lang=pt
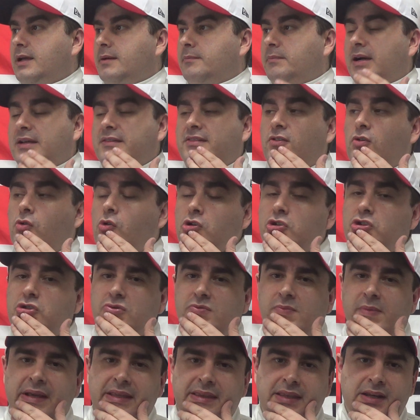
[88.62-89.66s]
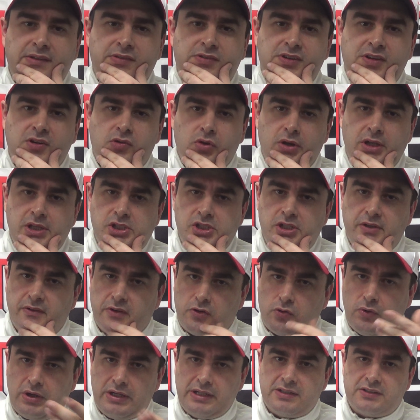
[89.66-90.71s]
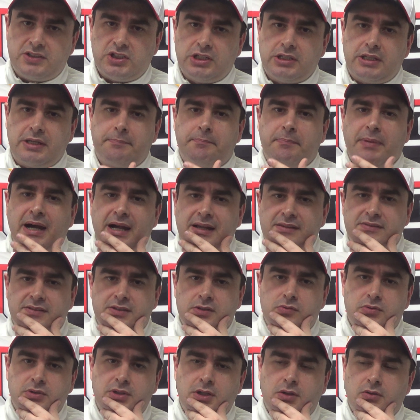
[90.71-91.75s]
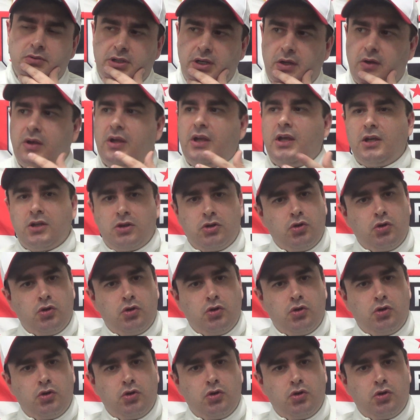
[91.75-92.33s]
Mas ontem, numa entrevista coletiva que o Alexandre Pássaro deu, né?